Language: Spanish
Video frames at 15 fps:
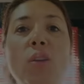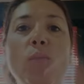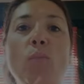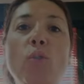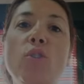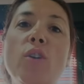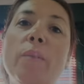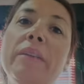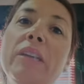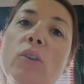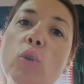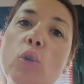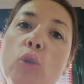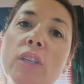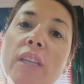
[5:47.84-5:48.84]
Bueno,
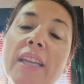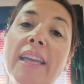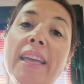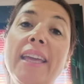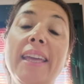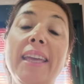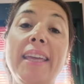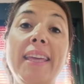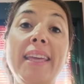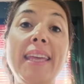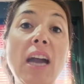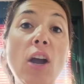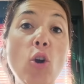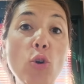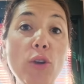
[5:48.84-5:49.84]
amigos,
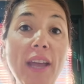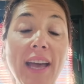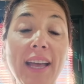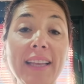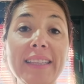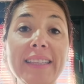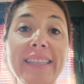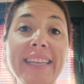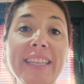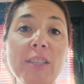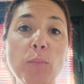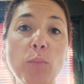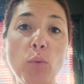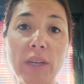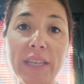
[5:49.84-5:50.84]
y ahora,
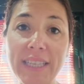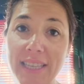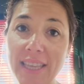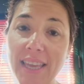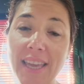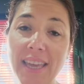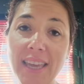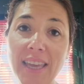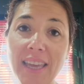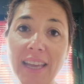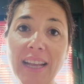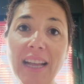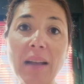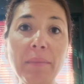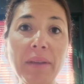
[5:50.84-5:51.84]
después
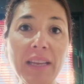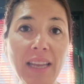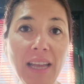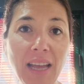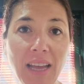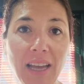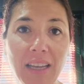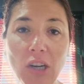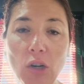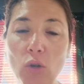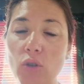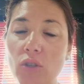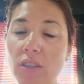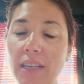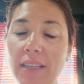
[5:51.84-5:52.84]
de caminar
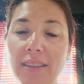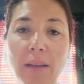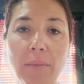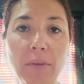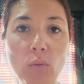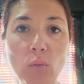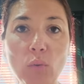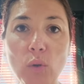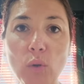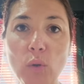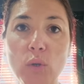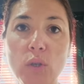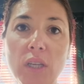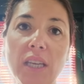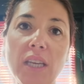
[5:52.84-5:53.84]
los 30
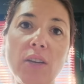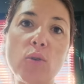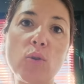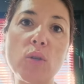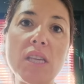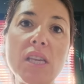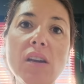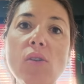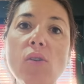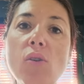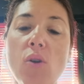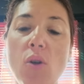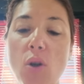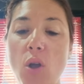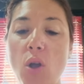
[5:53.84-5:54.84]
minutos que os
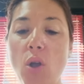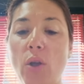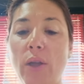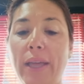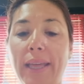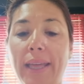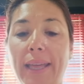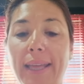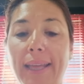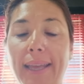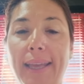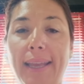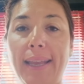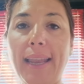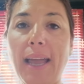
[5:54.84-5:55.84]
digo,
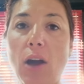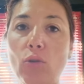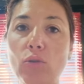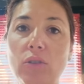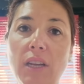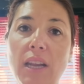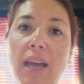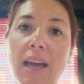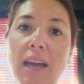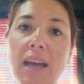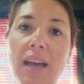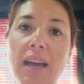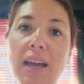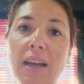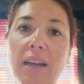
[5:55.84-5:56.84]
eh, la
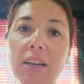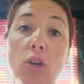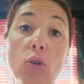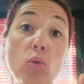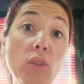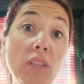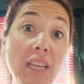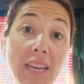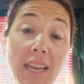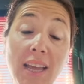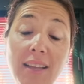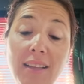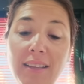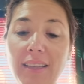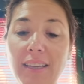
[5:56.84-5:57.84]
otra
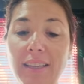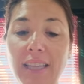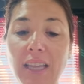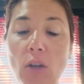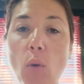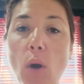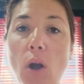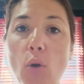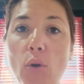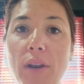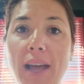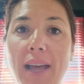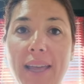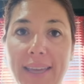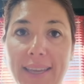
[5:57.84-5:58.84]
rutina que tengo
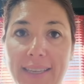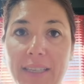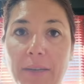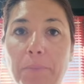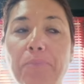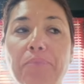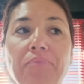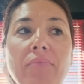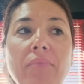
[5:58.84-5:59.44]
ahora es,